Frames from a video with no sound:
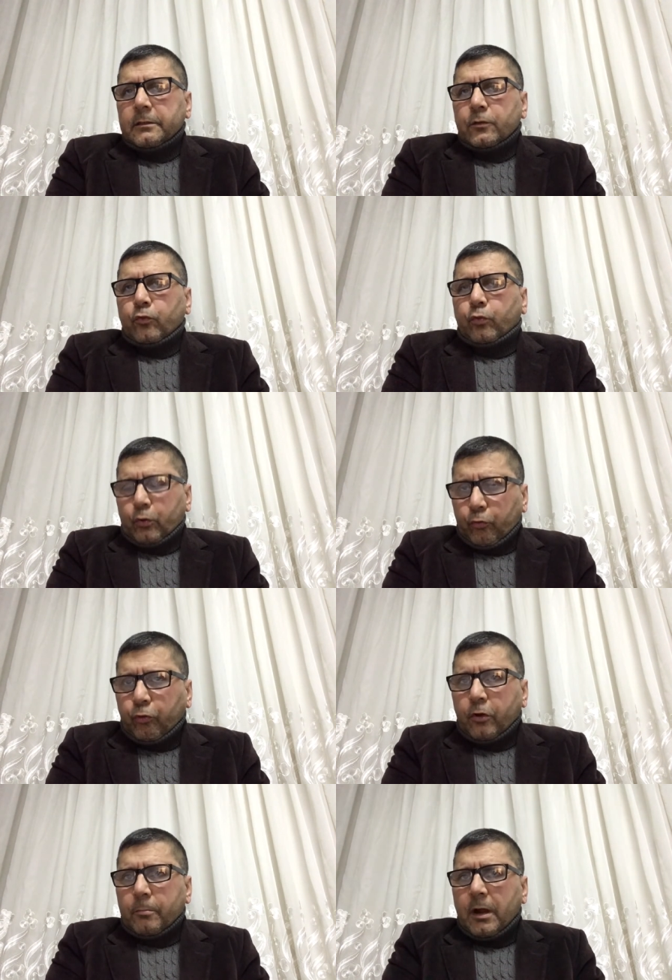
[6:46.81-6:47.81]
soru
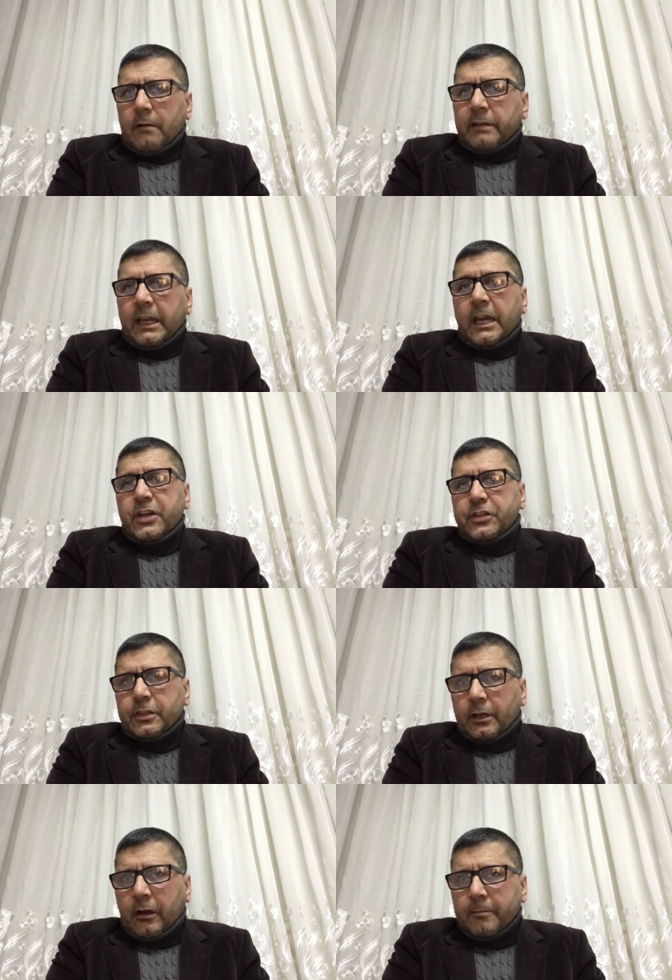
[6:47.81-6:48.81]
sorma ve
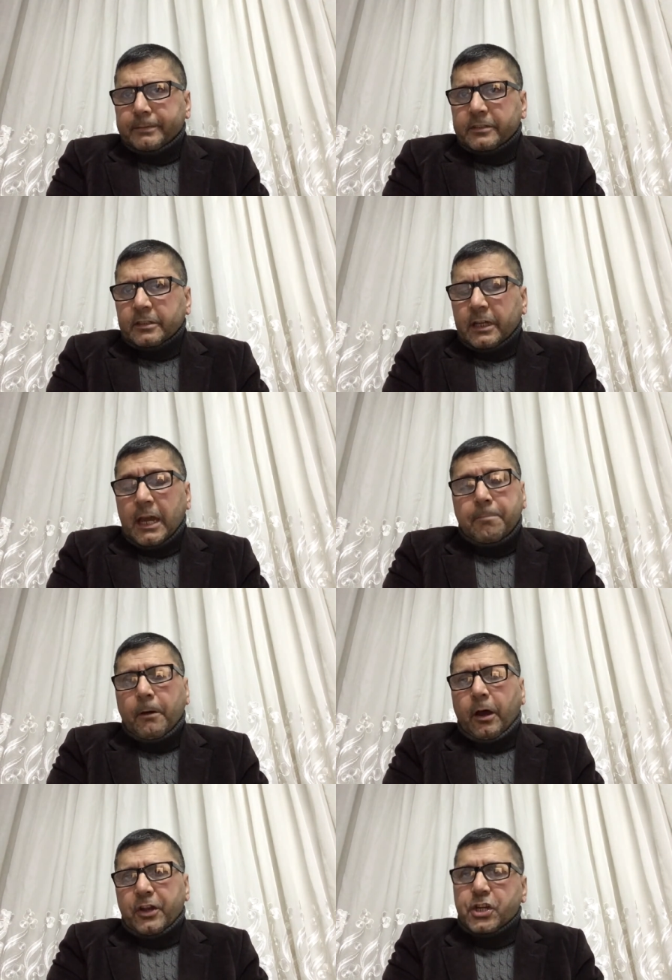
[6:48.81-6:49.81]
eleştiri kapısını hep
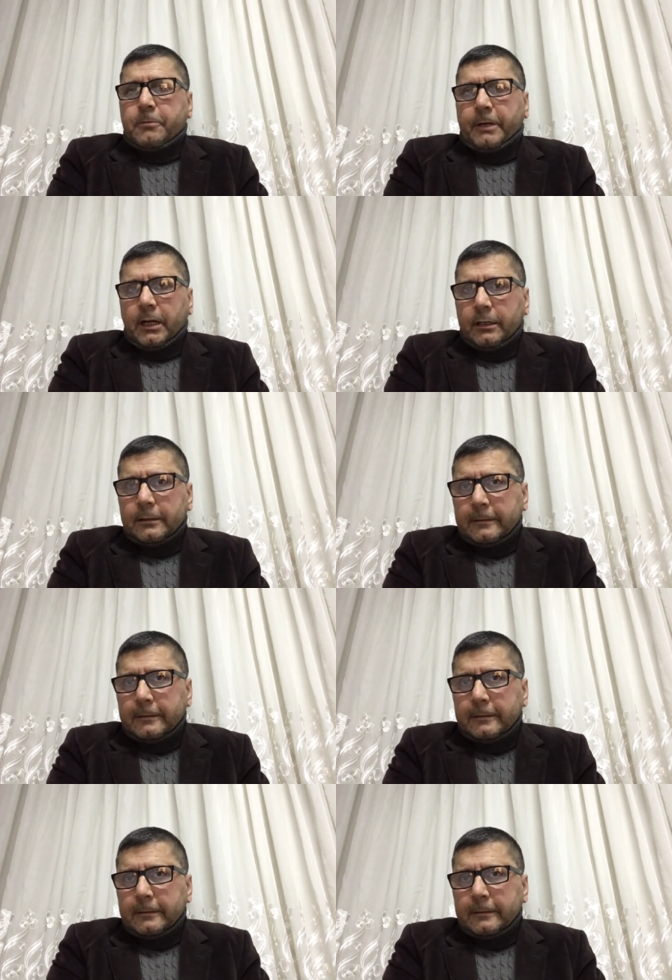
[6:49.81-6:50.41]
açık bırakır.